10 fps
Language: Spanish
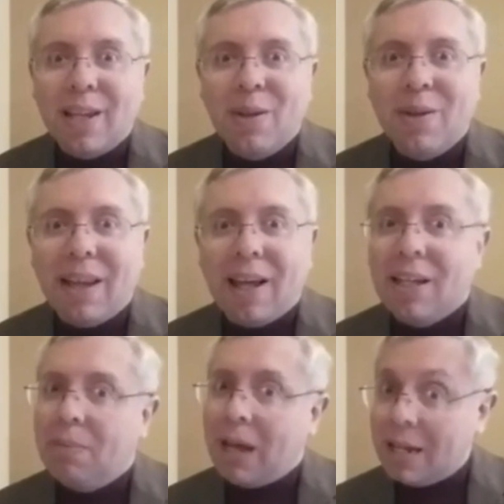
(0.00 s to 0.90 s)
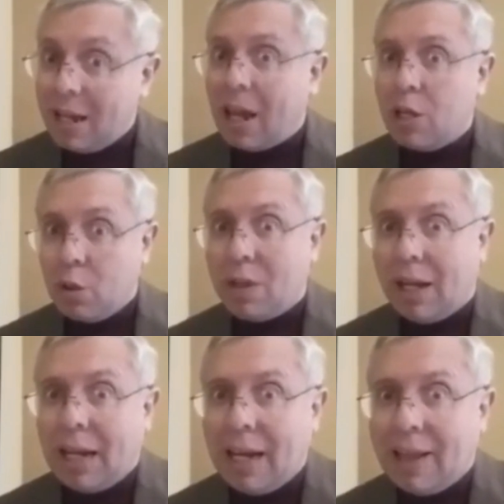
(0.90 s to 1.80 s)
ayuda y vaya
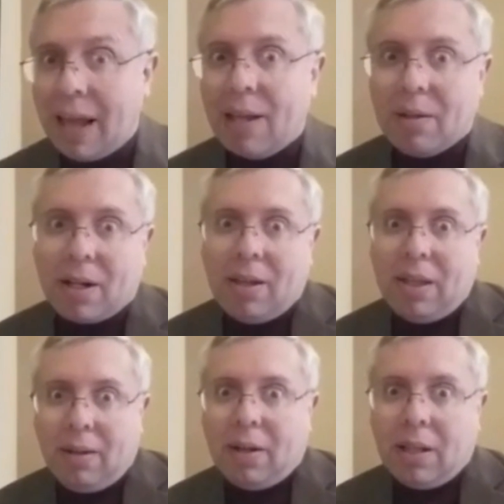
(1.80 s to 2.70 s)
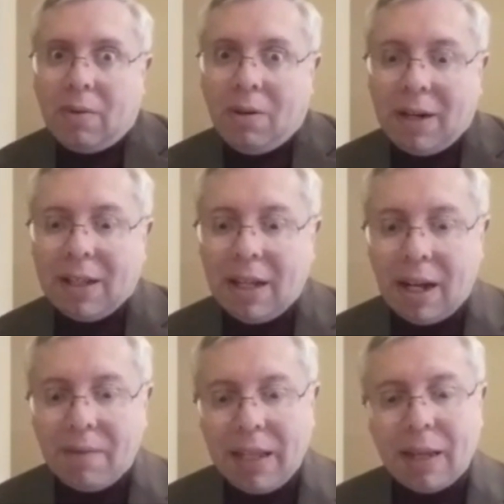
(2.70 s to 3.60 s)
ayuda que le da devolverle
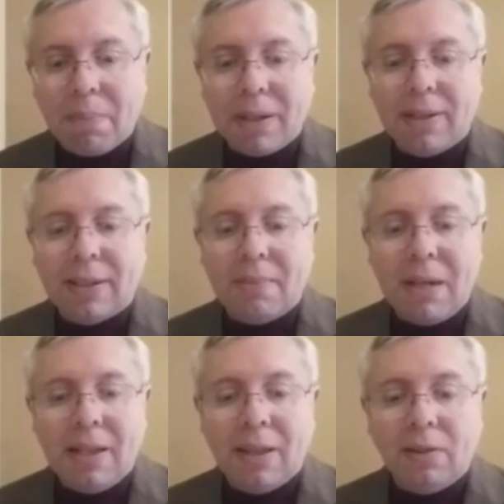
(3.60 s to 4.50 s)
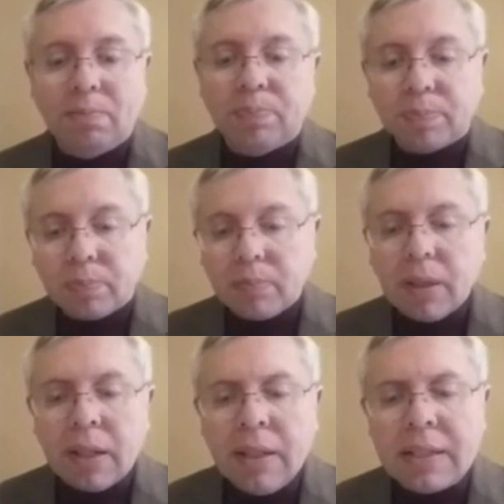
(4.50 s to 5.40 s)
la vida precisamente.
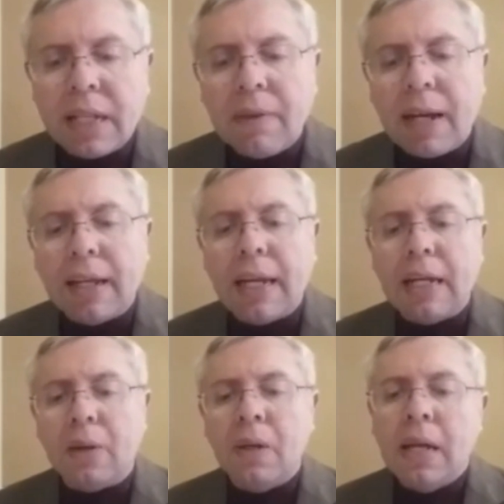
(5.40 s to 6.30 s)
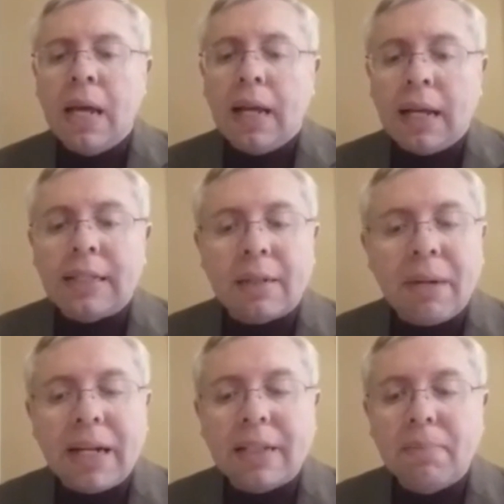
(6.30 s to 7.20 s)
Dice el Evangelio, las
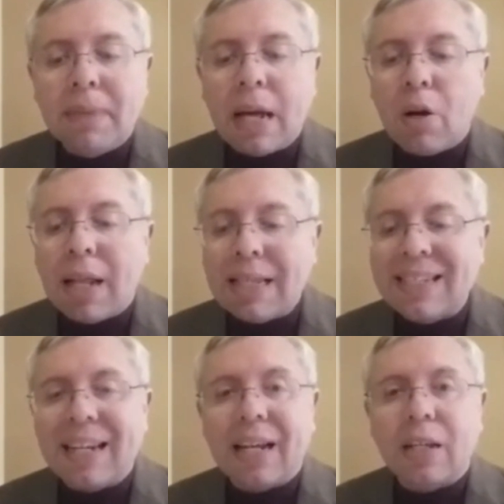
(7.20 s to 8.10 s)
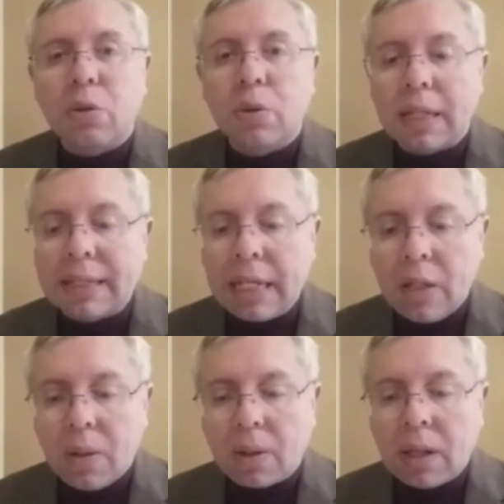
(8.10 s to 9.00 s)
hermanas enviaron a decir a Jesús,
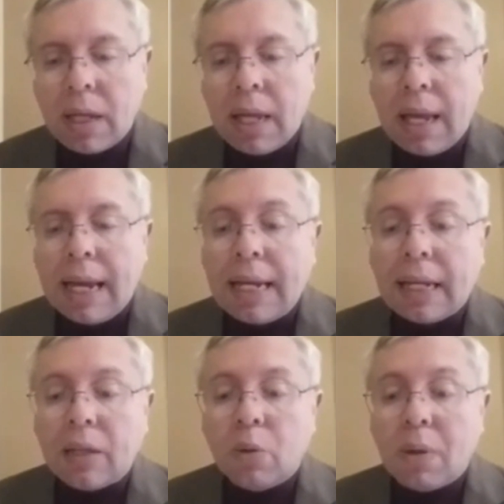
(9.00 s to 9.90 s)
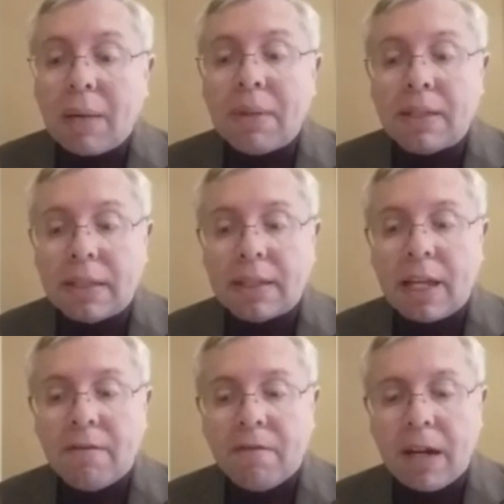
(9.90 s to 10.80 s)
Señor, el que tú amas
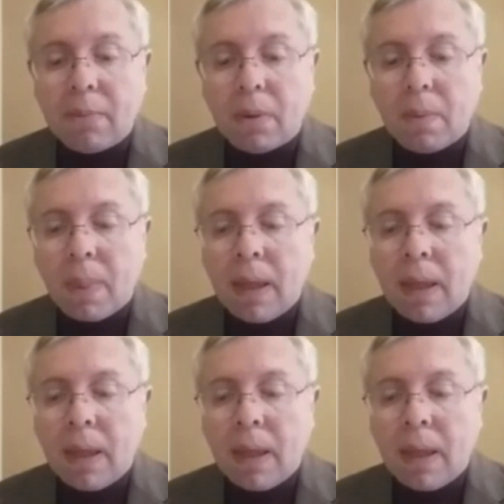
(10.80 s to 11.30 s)
está enfermo.